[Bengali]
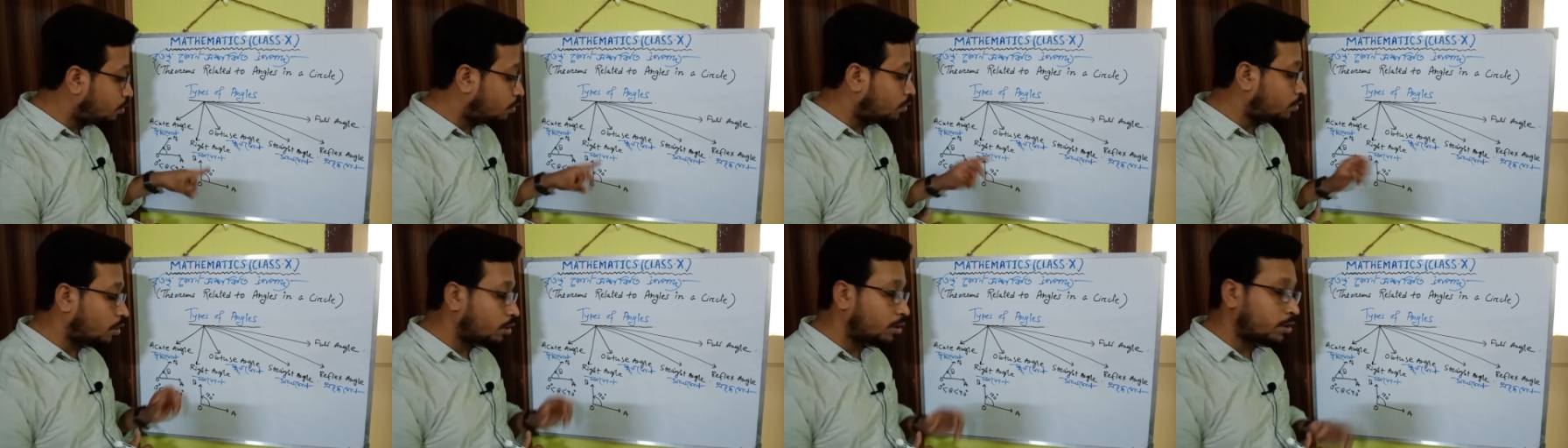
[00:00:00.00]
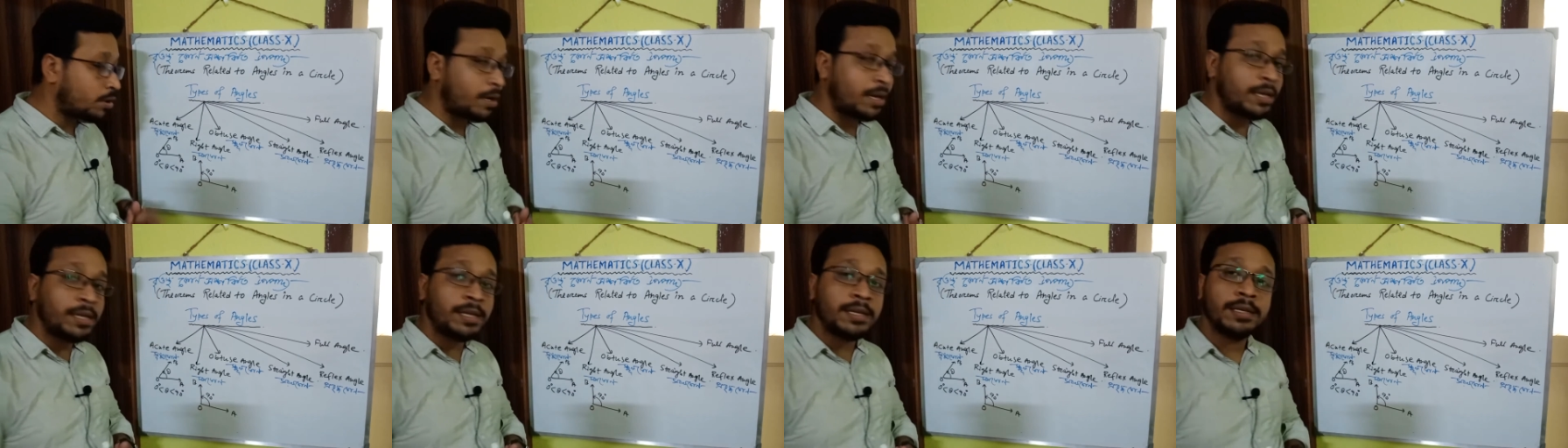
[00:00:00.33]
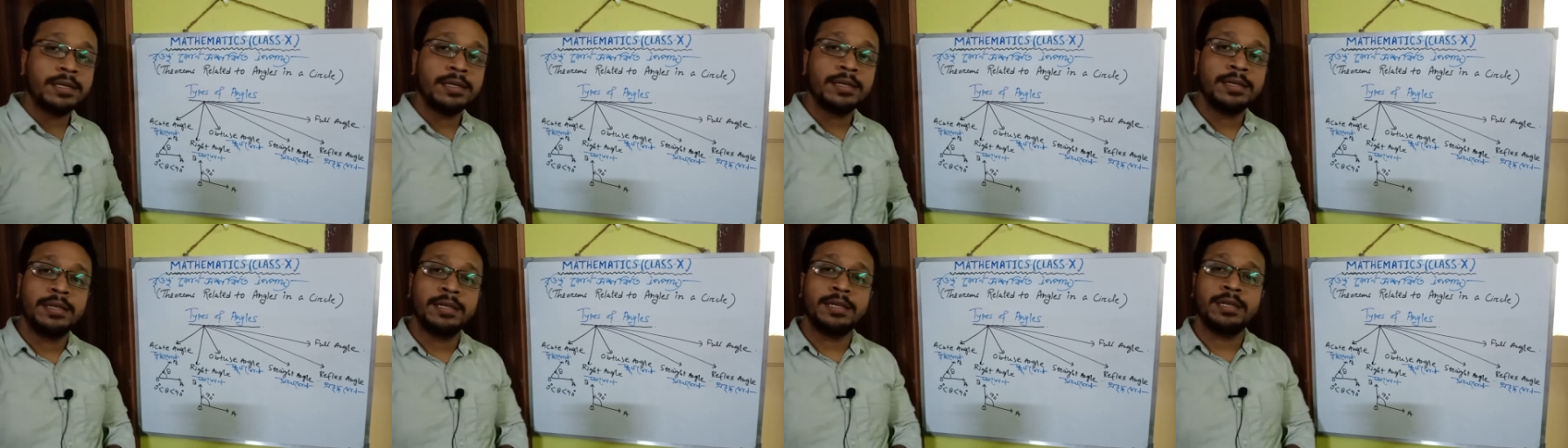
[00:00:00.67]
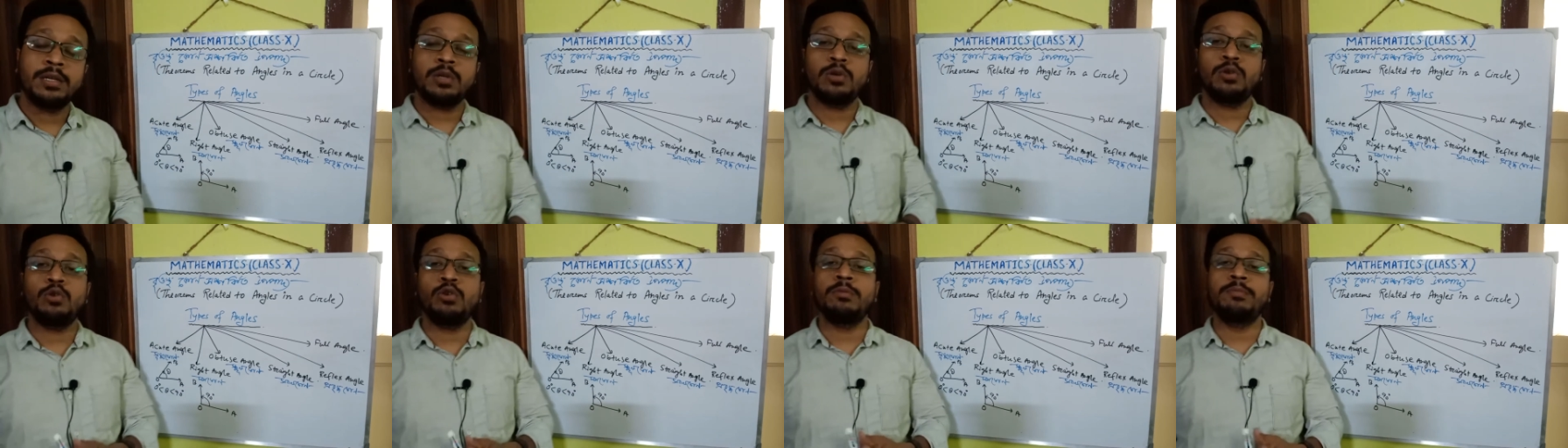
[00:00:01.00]
কোণ কত হয়
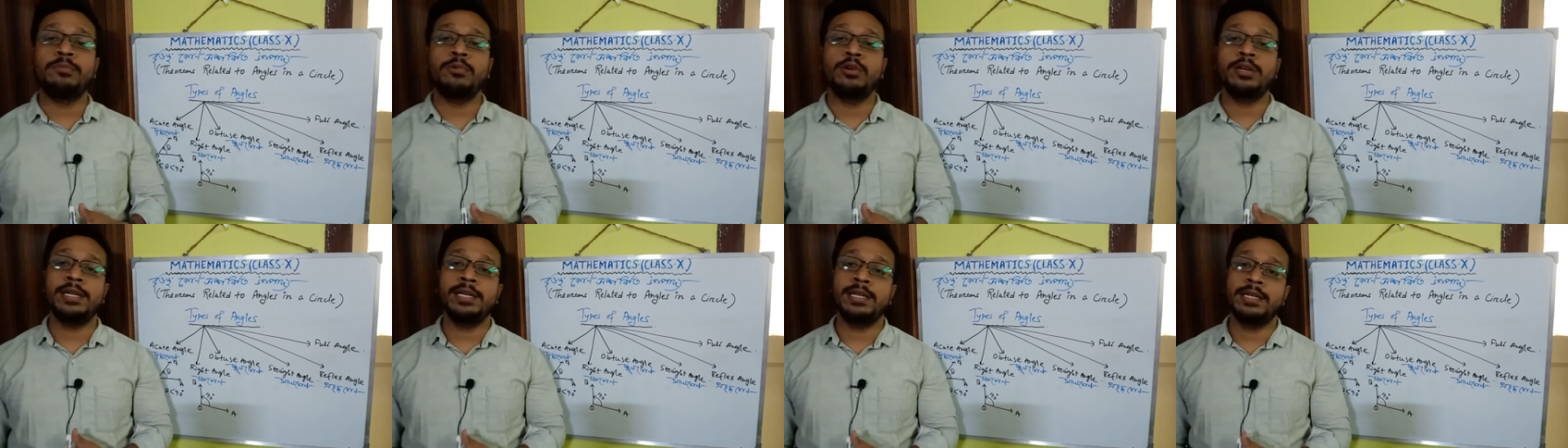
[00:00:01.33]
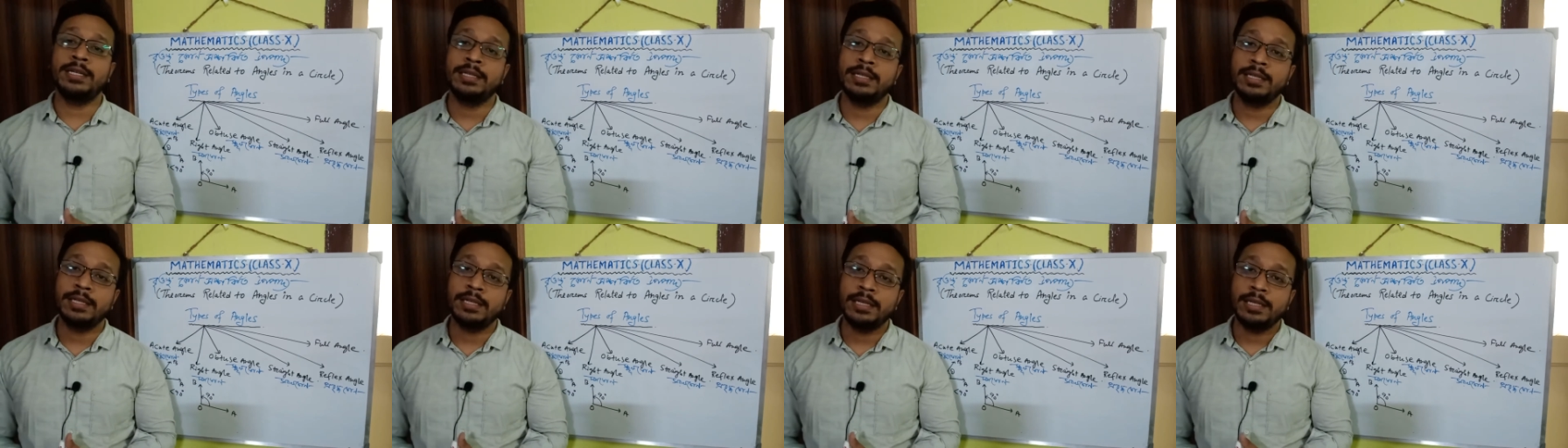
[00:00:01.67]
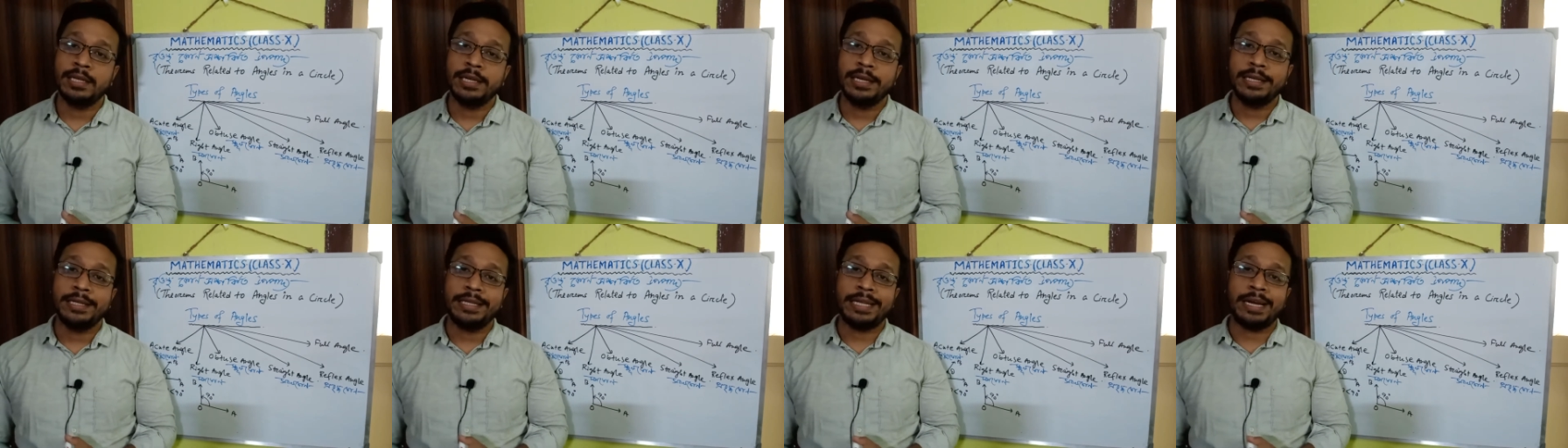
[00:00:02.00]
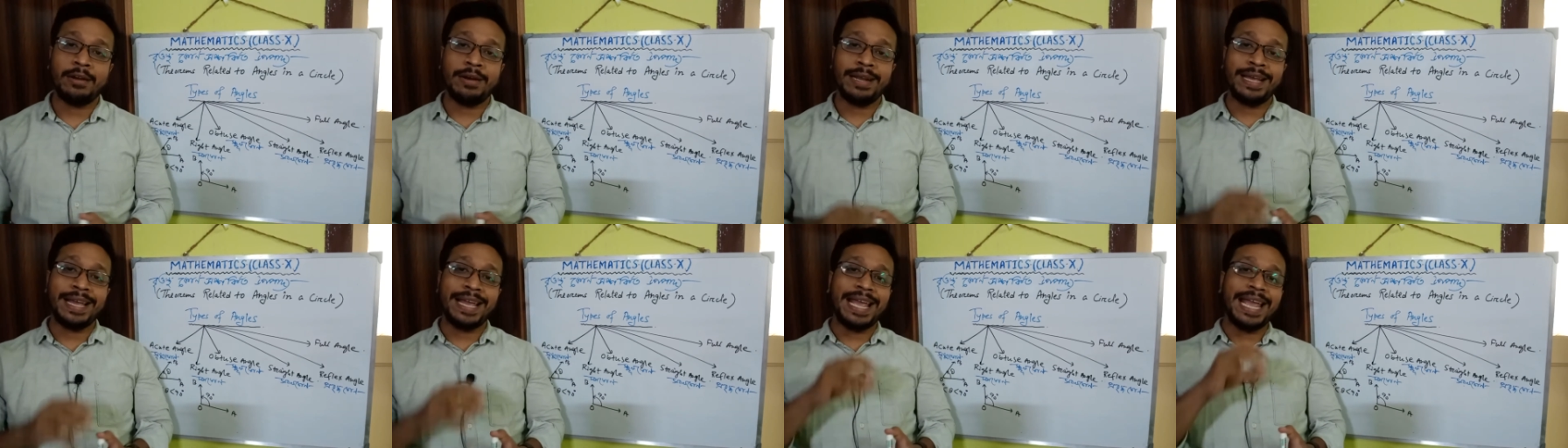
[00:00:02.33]
নব্বই ডিগ্রি
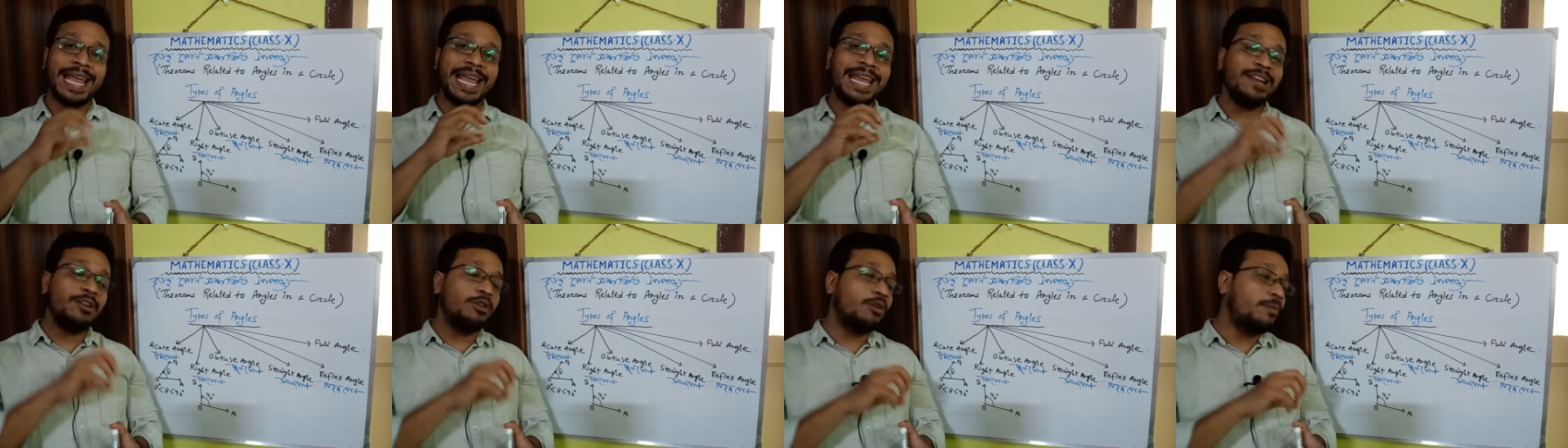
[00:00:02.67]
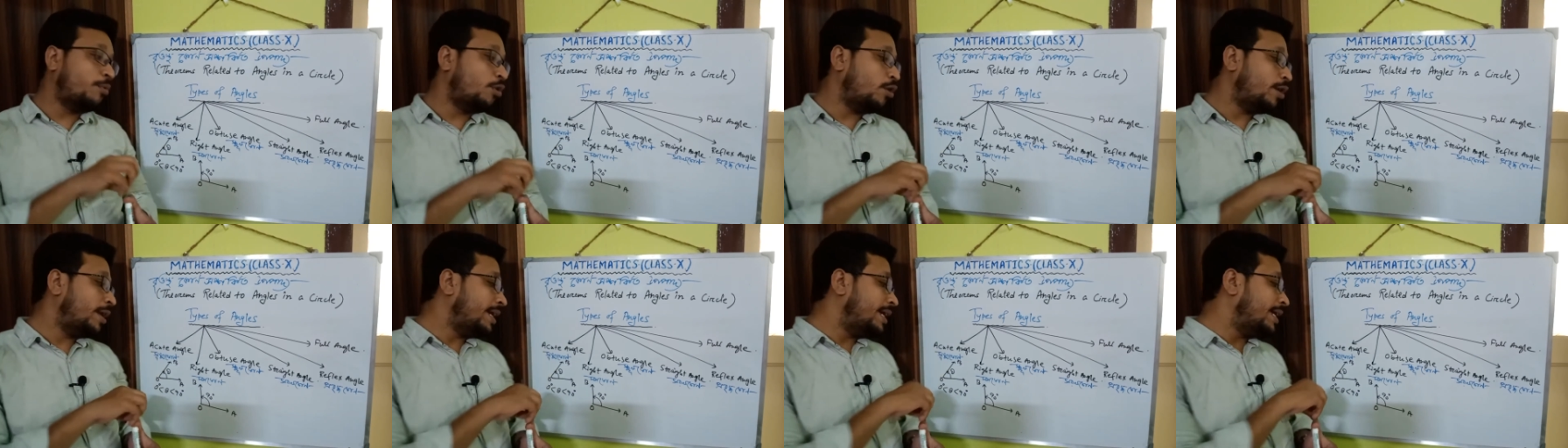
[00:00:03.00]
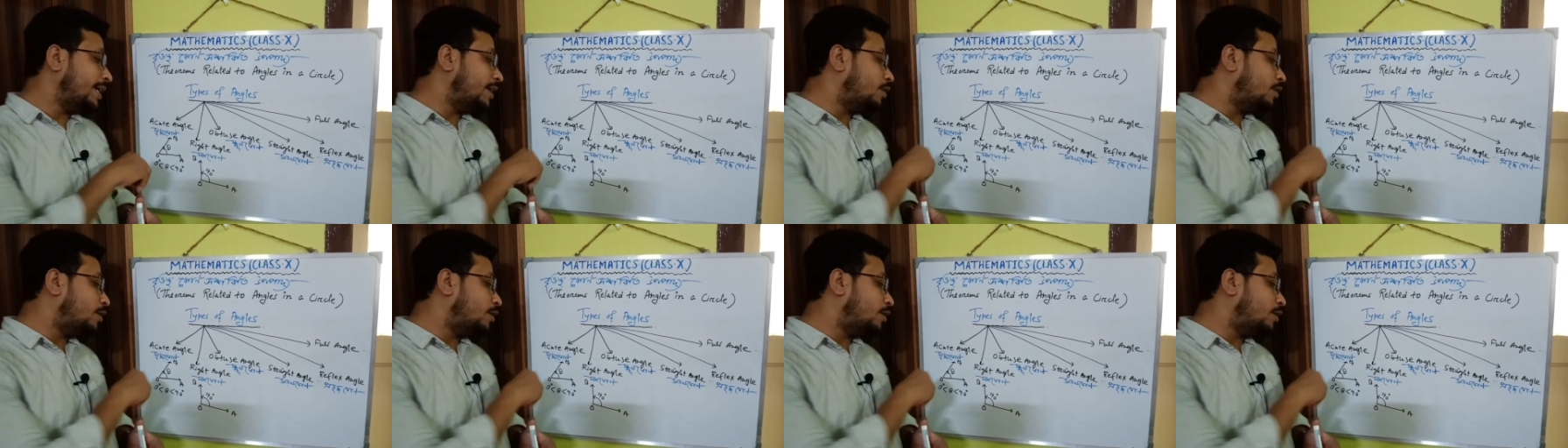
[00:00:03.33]
তাহলে এই নব্বই ডিগ্রি